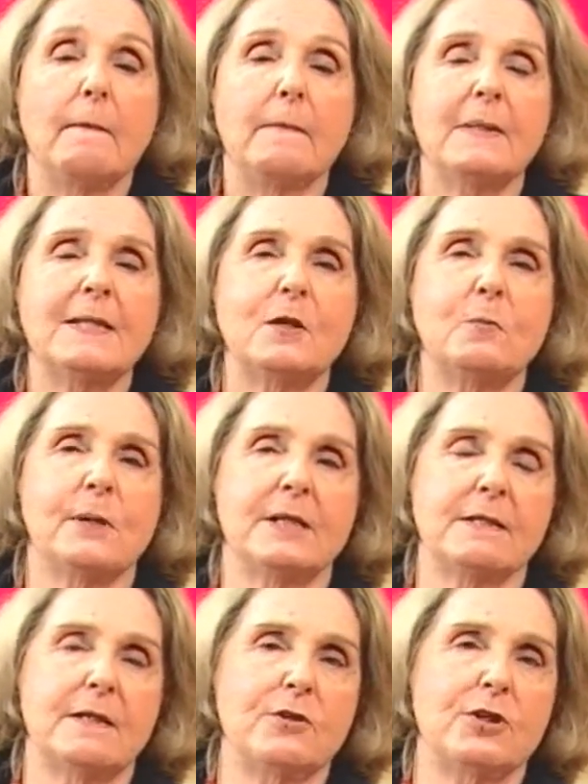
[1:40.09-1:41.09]
Mas é o
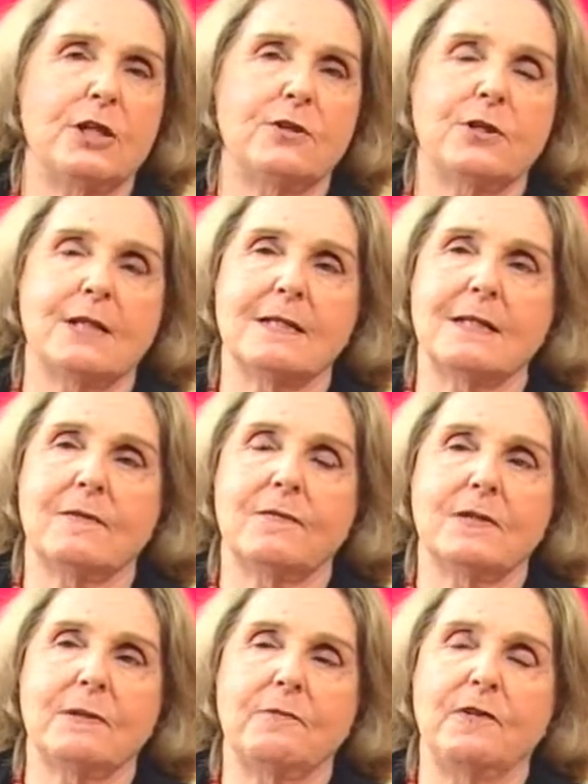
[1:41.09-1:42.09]
país da gente, quer dizer,
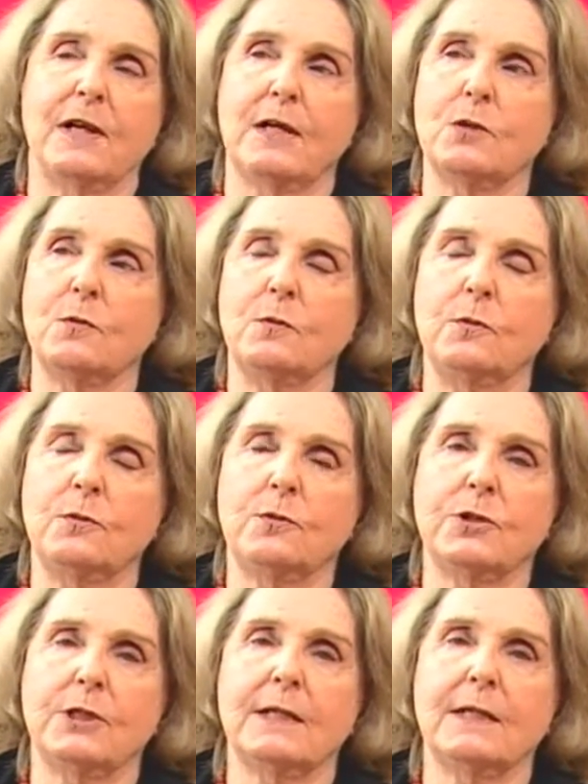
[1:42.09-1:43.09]
você viaja o mundo,
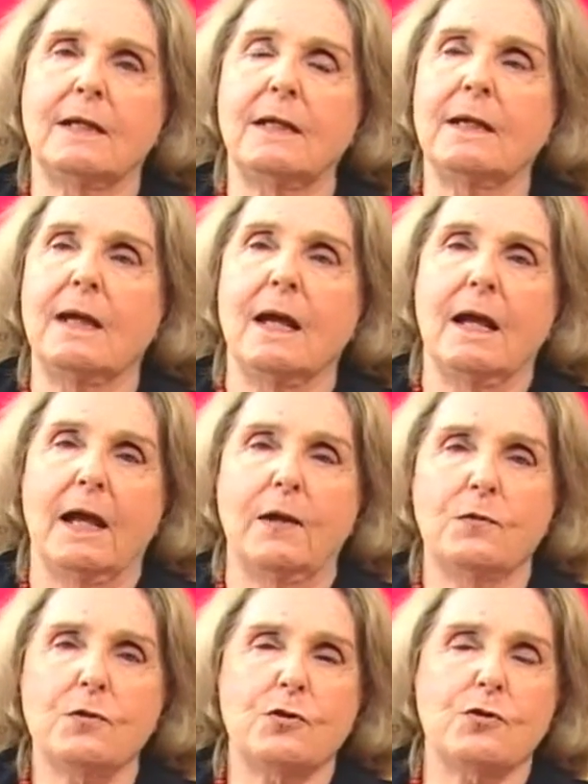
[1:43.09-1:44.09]
chega aqui, é
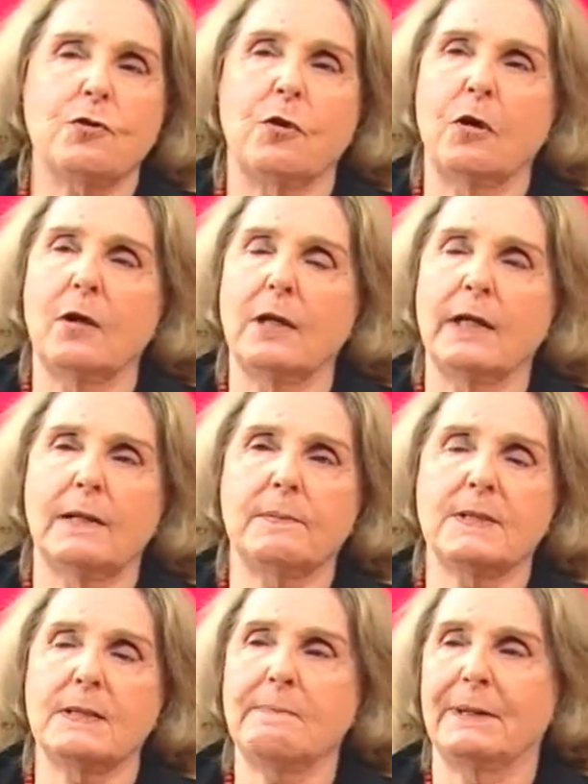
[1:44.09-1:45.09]
o sol, é a
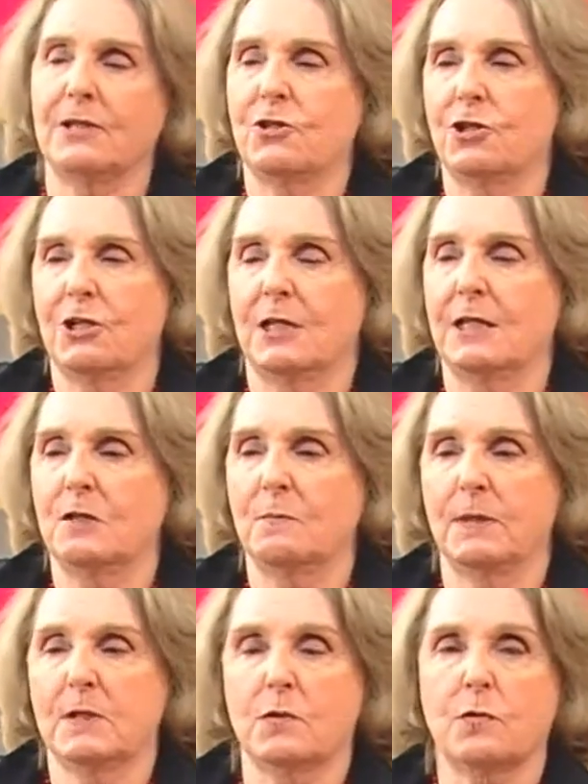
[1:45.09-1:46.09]
simpatia das
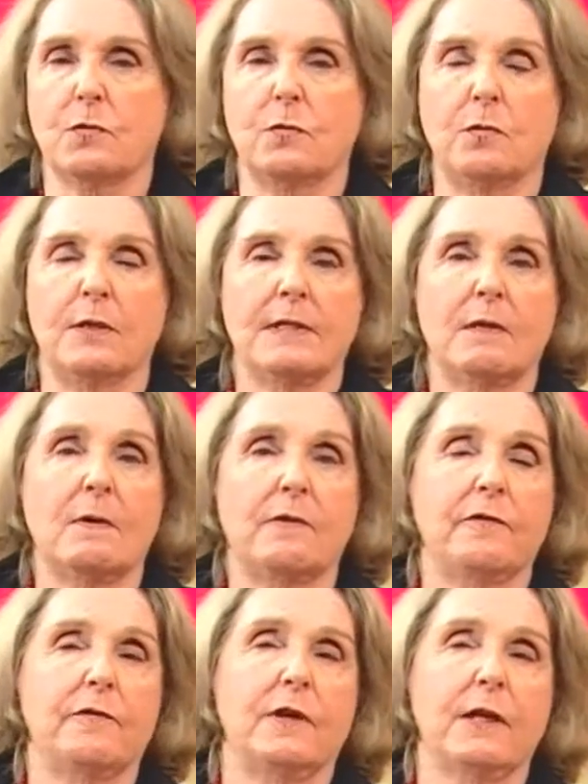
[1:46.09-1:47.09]
pessoas, é o
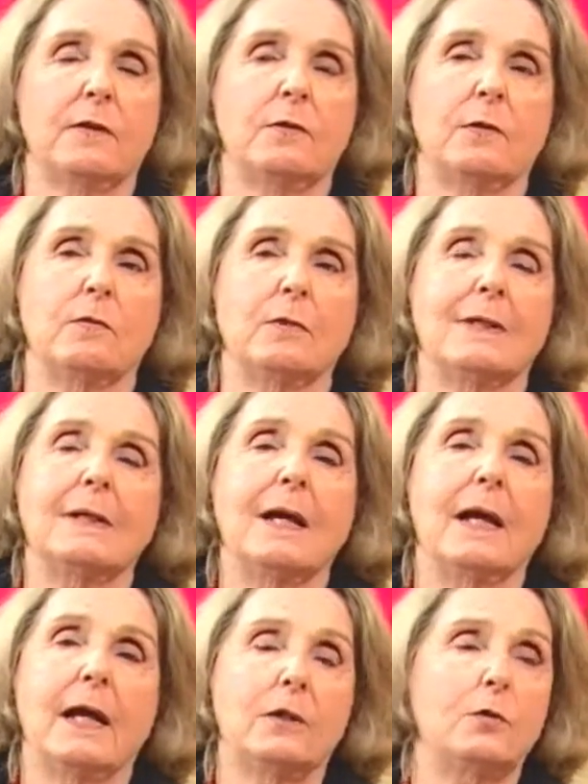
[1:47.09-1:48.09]
afeto, é o. É
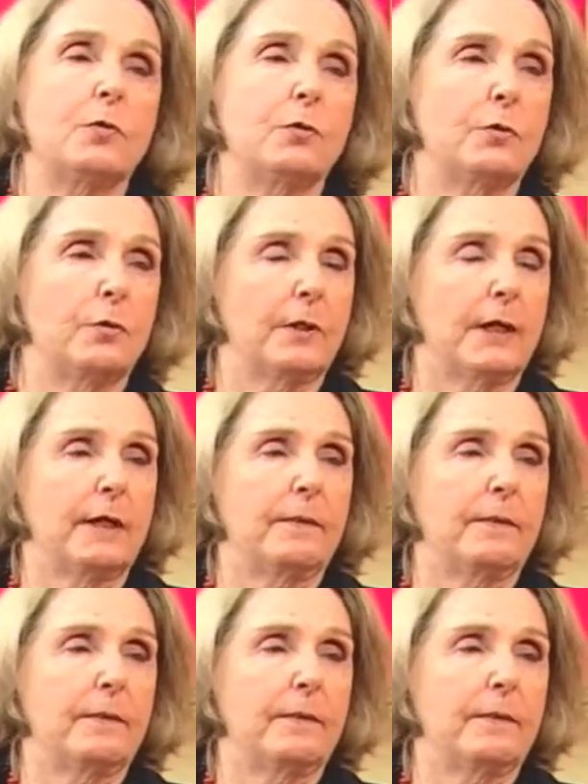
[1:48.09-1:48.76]
Mesmo é tudo, com né?